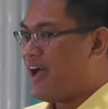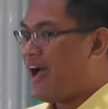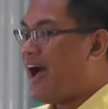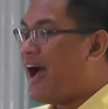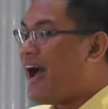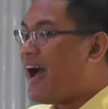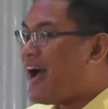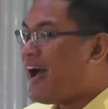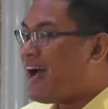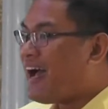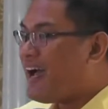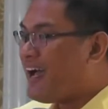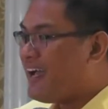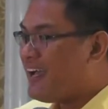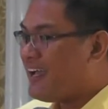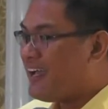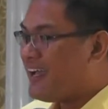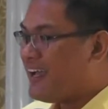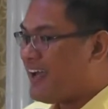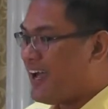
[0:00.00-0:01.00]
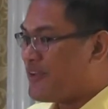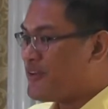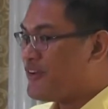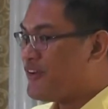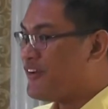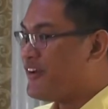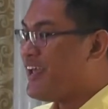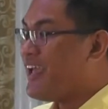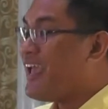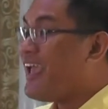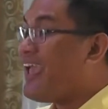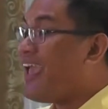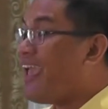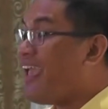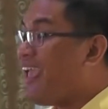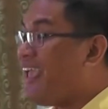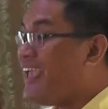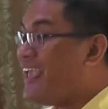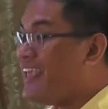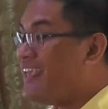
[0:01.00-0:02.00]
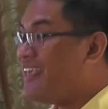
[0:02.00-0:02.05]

A, ayun, A,